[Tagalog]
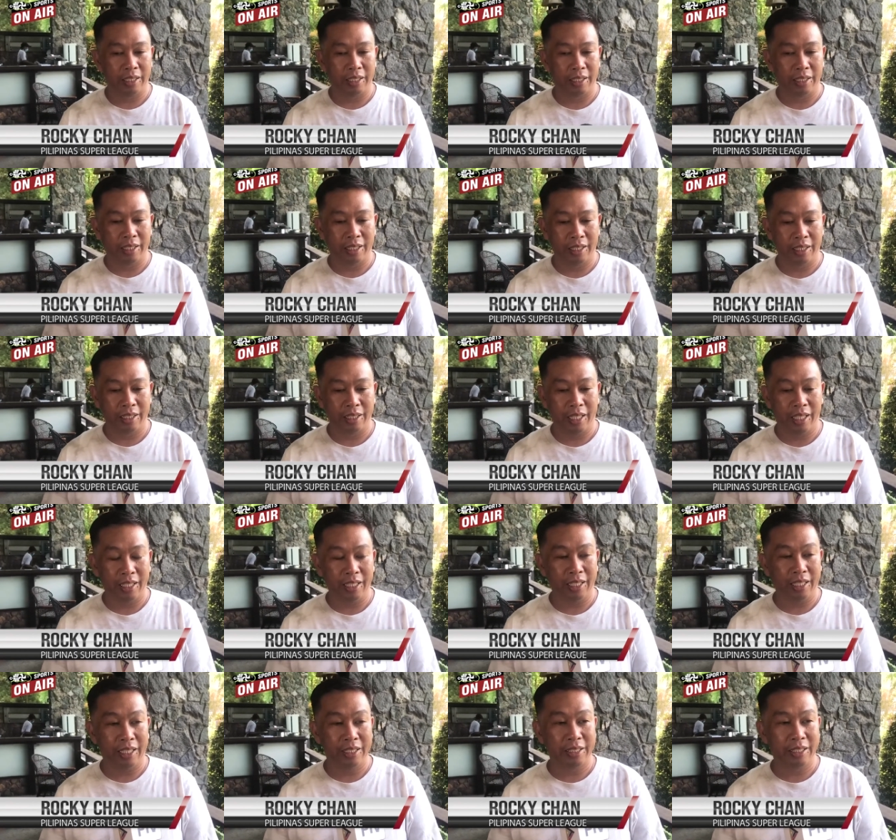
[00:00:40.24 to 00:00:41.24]
uh,
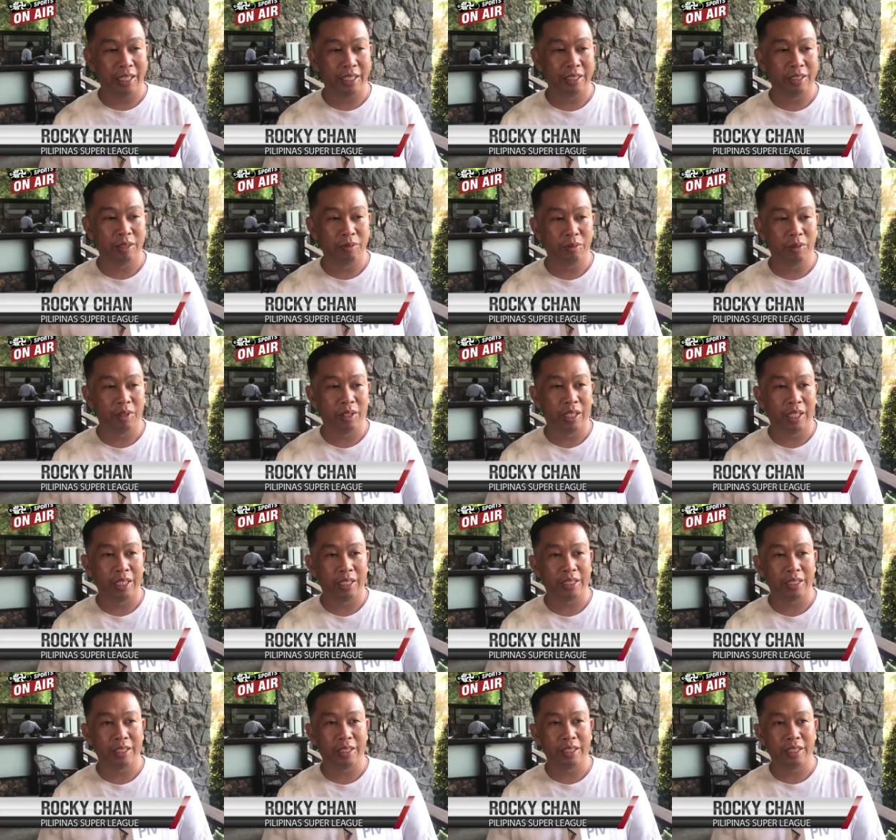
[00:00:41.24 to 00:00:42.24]
laging andyan simula
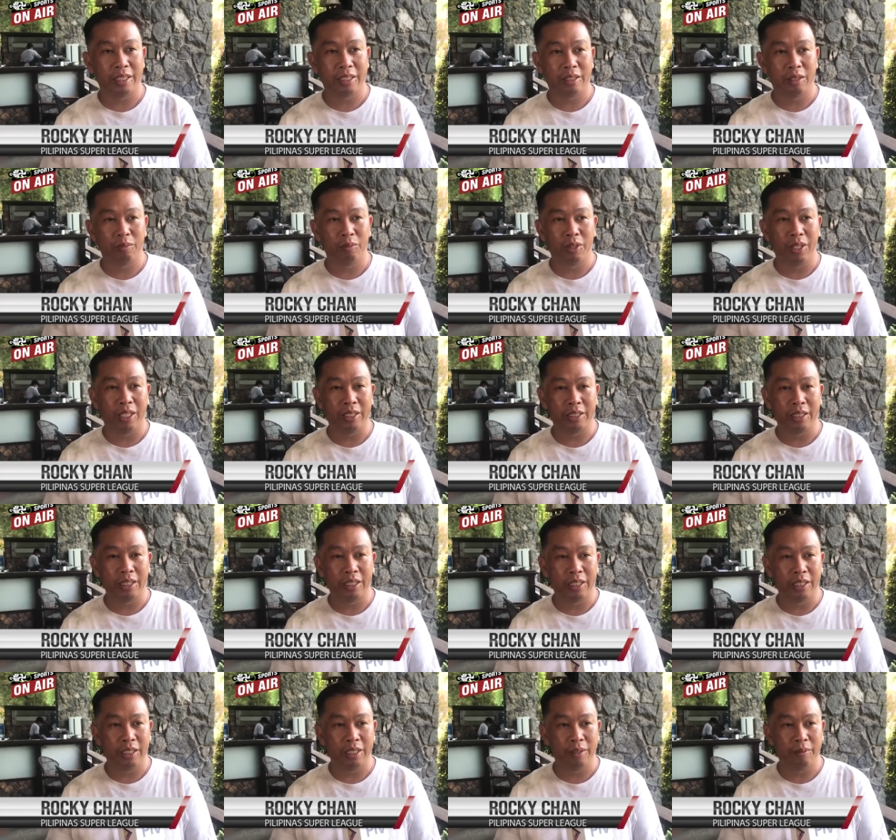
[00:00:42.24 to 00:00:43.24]
nagsimula si
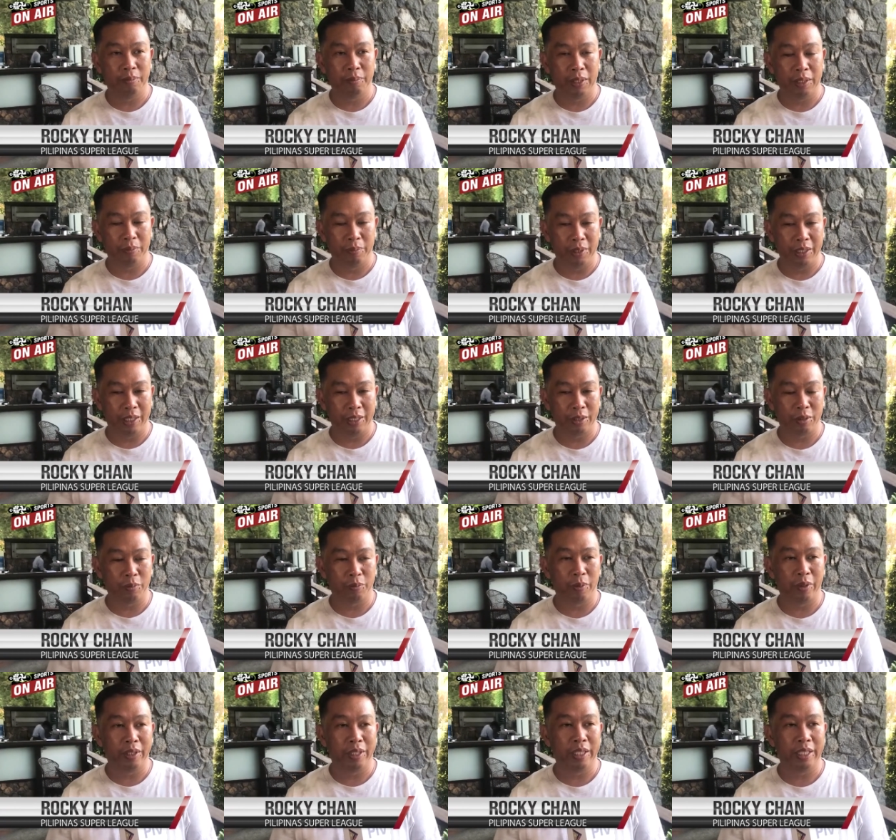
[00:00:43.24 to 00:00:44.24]
Pilipinas
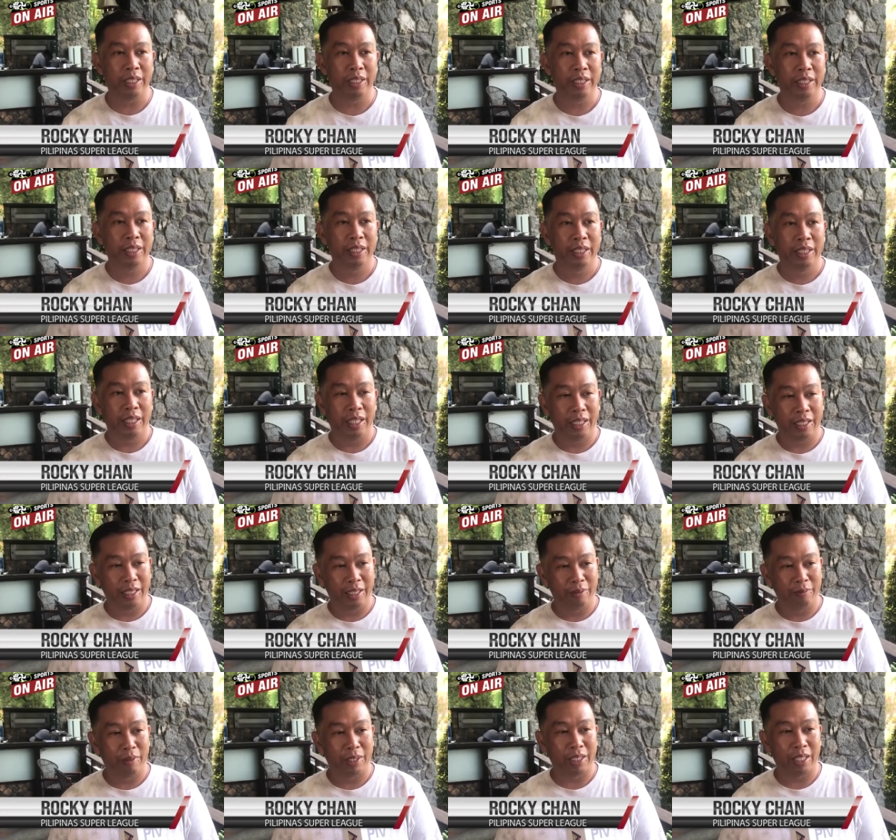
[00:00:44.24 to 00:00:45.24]
Super League
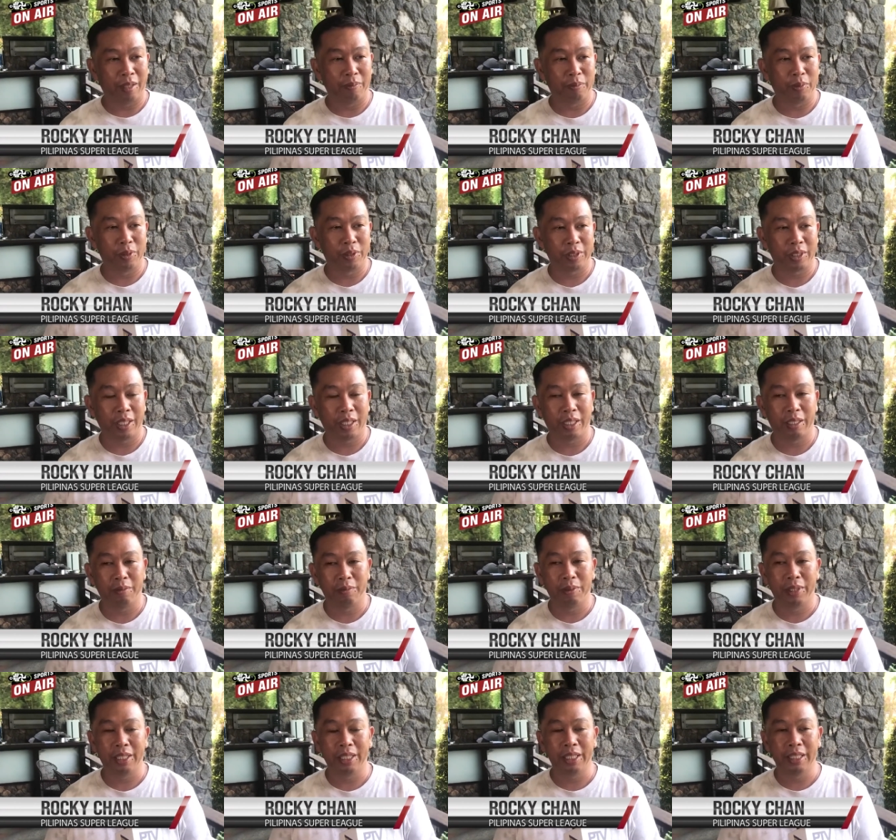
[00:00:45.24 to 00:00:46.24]
hanggang matapos
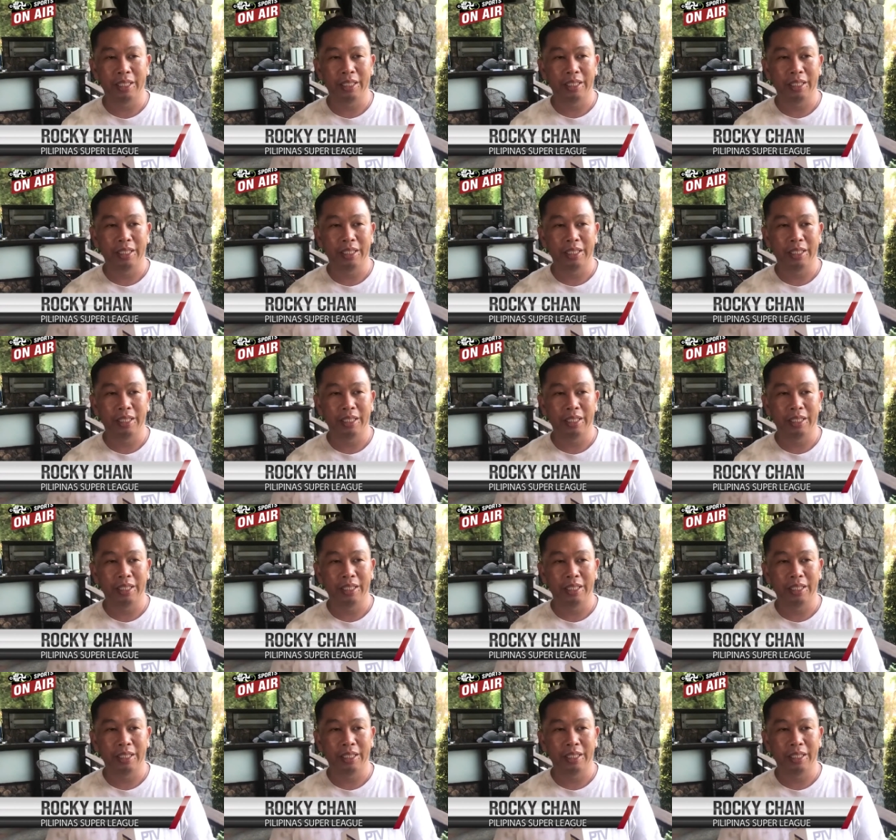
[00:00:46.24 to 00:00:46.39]
kagabi